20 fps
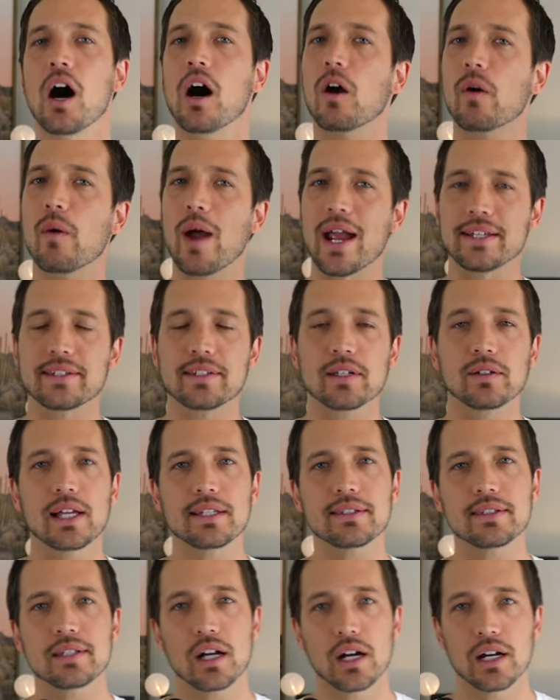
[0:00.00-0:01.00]
Alright, so
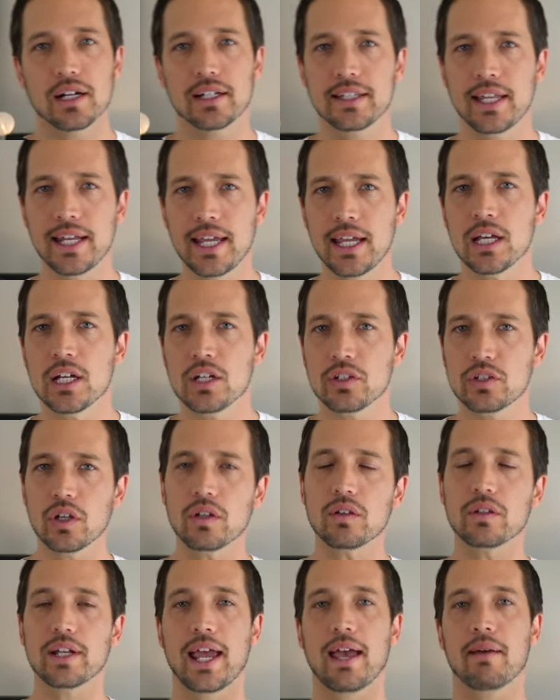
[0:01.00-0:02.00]
let's start. でね、
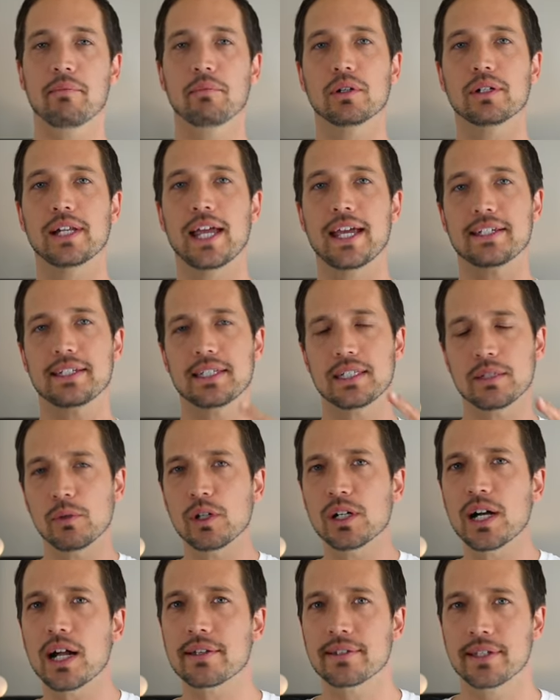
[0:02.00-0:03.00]
ちょっとね、僕ね、質
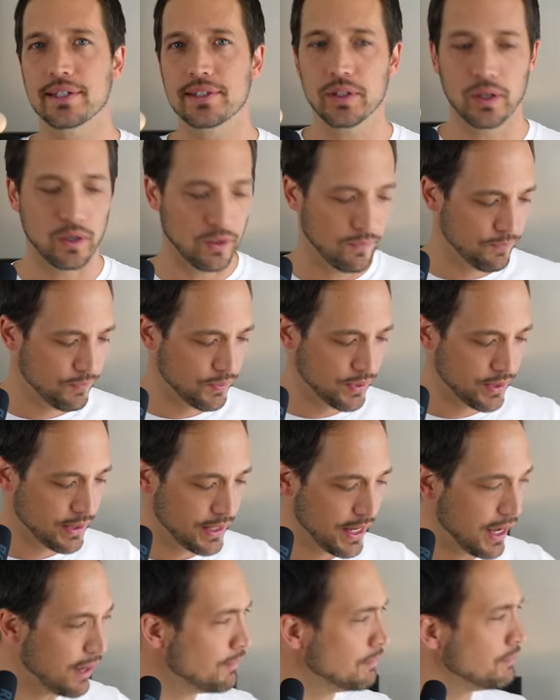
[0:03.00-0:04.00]
問があるんですよ。
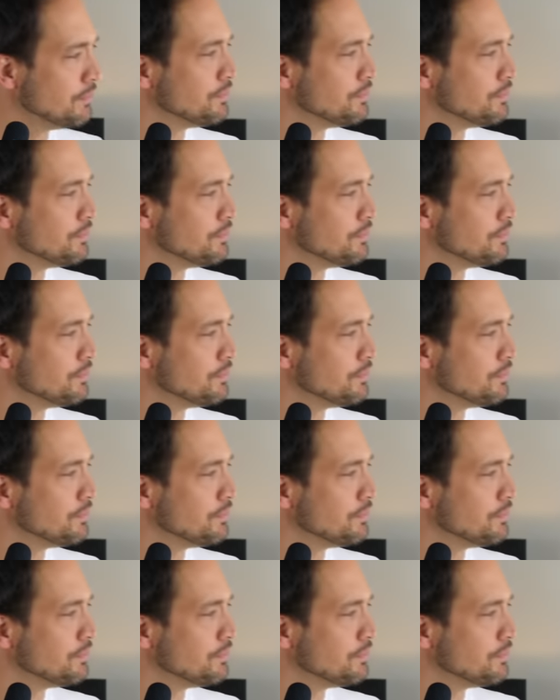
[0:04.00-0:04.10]
ね。